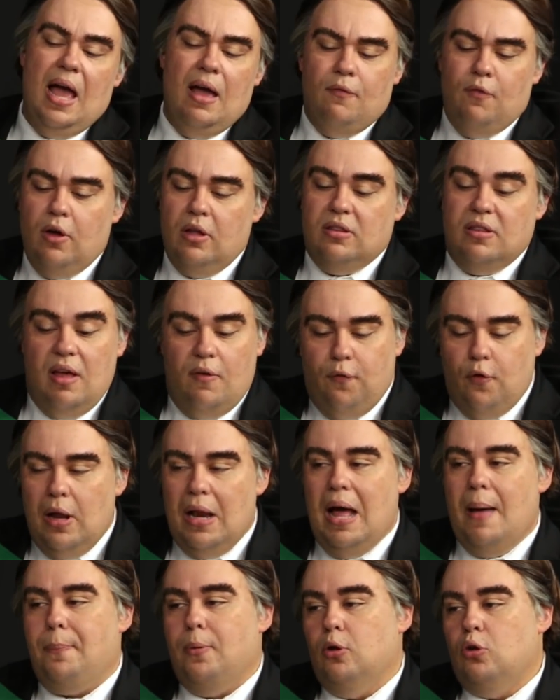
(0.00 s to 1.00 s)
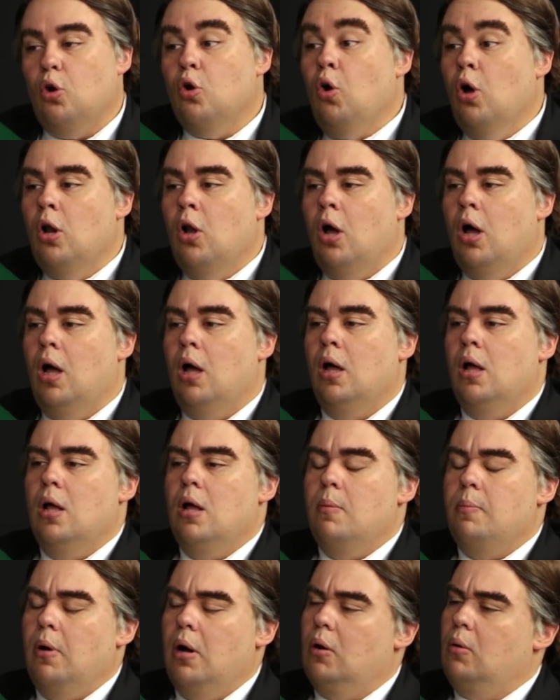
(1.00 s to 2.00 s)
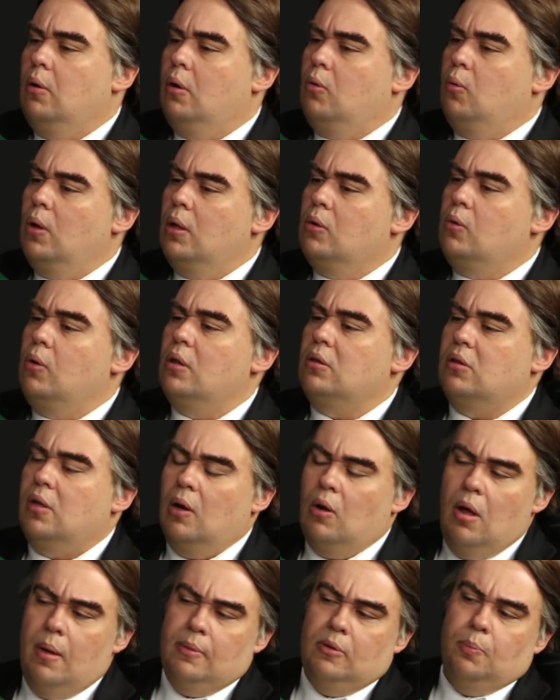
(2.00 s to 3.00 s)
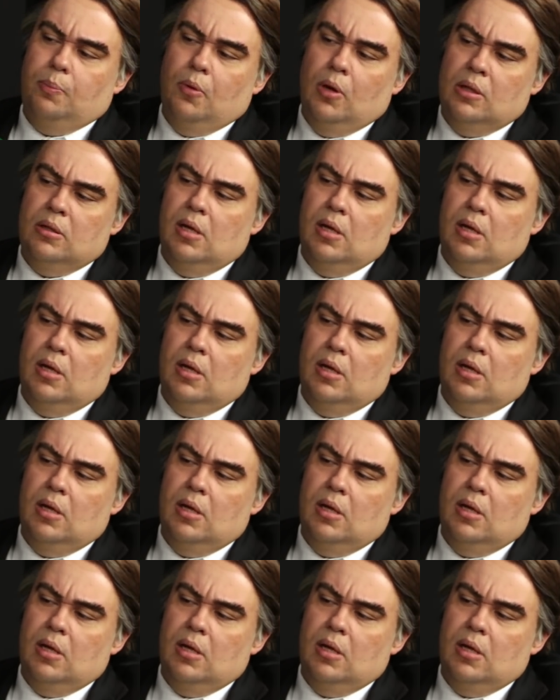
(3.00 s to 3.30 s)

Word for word: E aí você foi lá, protocolou. Pô, quantos quilômetros, pô,